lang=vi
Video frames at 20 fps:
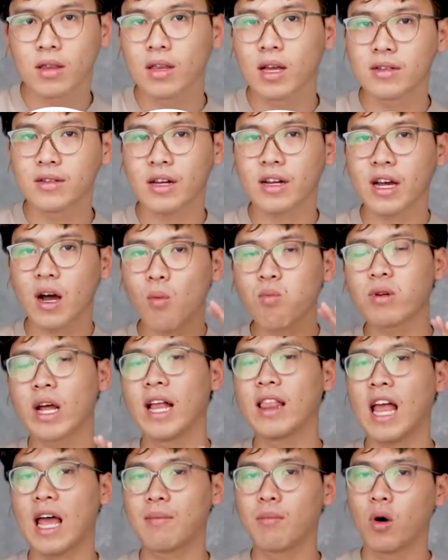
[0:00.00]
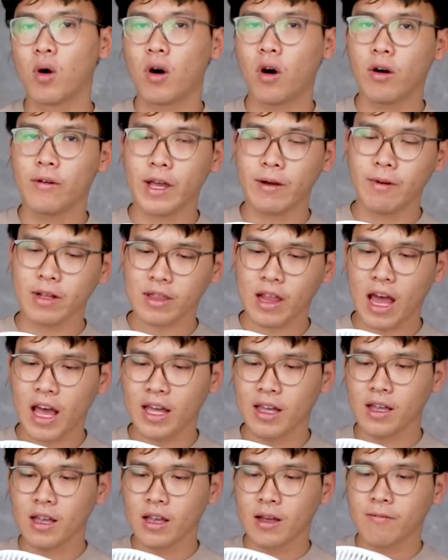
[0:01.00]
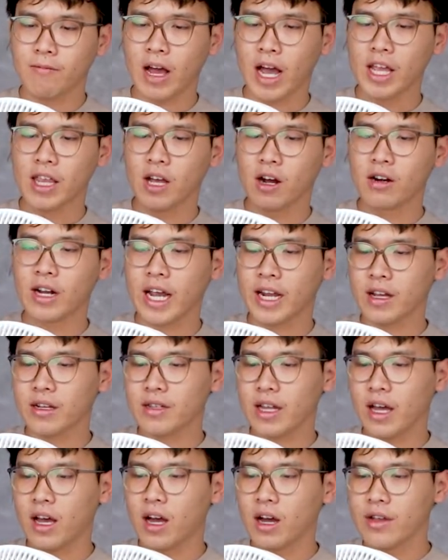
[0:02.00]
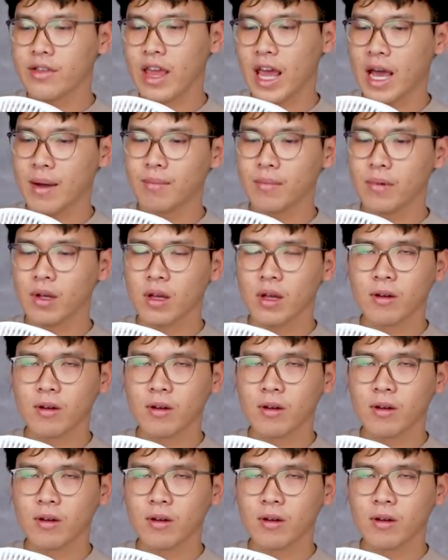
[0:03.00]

nên sẽ không để lại mồ hôi giống bằng tay, và cái nhựa này nó sẽ hơi nhám.